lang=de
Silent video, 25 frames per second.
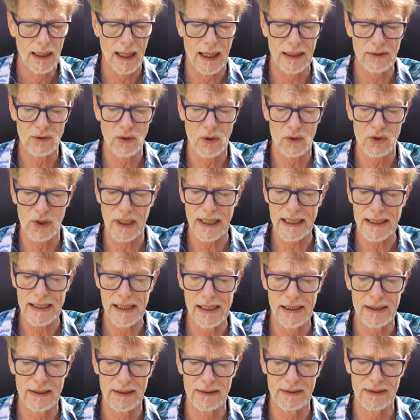Also aus
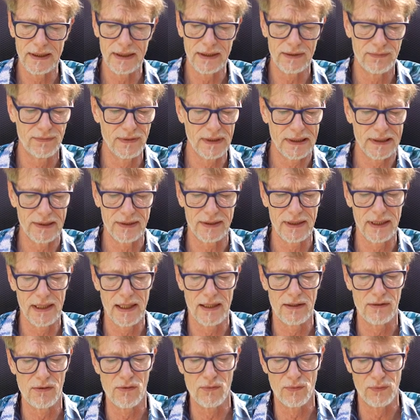rechtlicher Sicht wird es
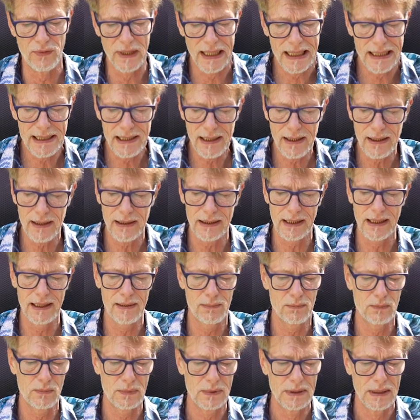eher weniger
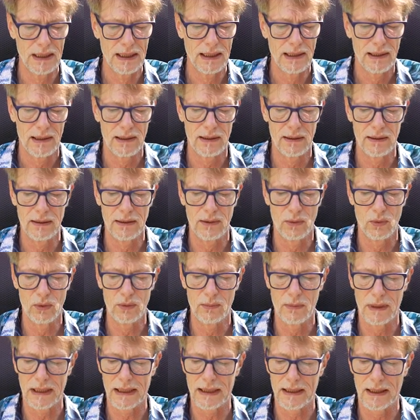geben äh,
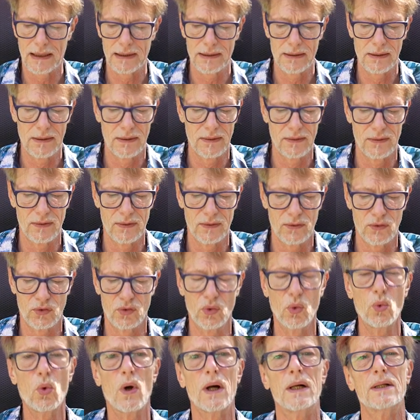und man kann
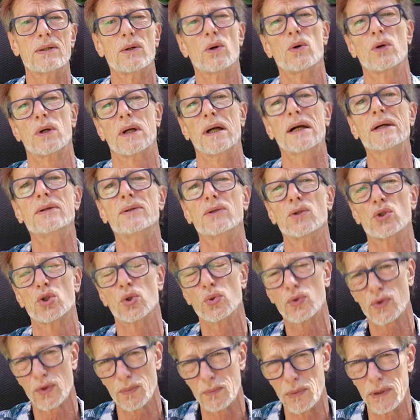so halt auch keinen
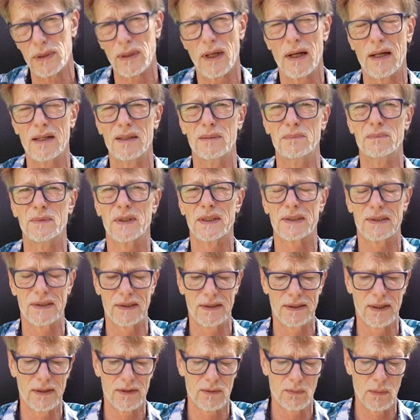Schutz betreiben. Das
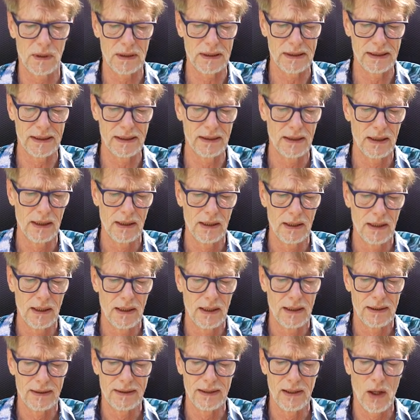ist jetzt mal die,
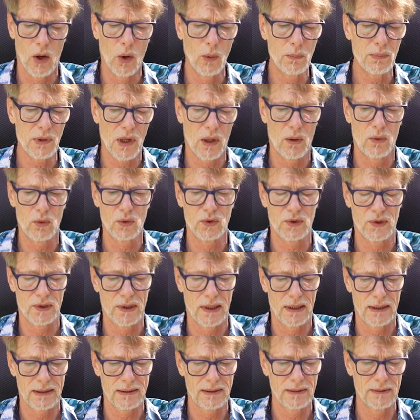die
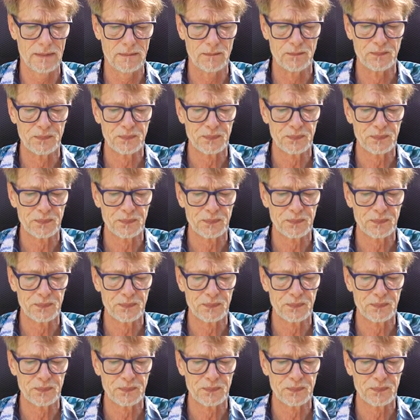Hauptaussage